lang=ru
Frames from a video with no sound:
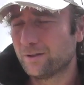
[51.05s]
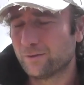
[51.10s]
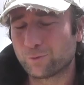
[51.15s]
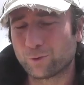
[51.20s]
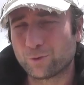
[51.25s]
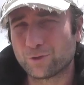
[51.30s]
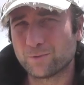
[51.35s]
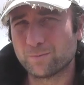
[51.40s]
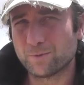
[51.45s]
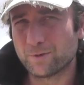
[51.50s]

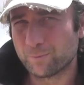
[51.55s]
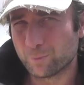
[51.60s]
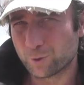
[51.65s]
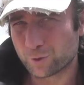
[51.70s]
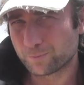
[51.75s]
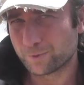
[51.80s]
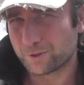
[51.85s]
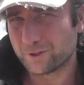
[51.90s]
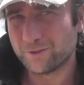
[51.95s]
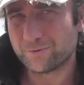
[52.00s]
Вроде бы,
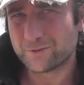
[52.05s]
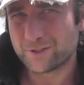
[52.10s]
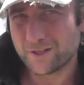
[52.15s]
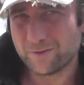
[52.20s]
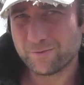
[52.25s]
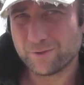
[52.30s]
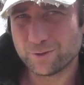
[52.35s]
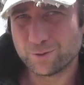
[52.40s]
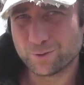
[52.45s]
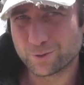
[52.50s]
может быть, не
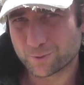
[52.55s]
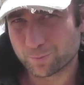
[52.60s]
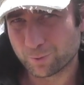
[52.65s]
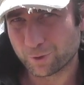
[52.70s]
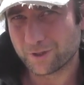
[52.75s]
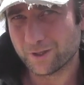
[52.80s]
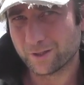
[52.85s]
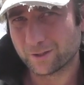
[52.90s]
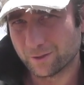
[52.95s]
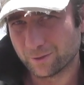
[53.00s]
все видео с
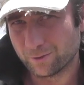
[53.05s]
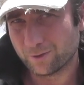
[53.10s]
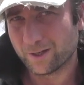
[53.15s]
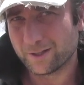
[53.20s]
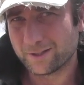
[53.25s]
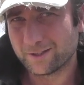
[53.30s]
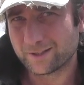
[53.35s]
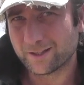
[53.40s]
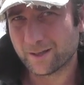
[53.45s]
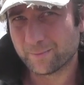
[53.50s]
Пукета, но
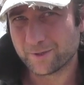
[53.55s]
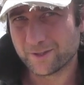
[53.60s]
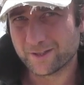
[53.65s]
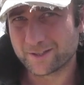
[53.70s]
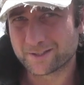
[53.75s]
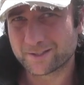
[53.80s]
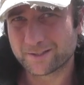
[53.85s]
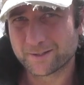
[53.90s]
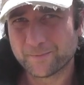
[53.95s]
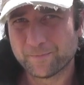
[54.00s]
они там
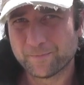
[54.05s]
есть.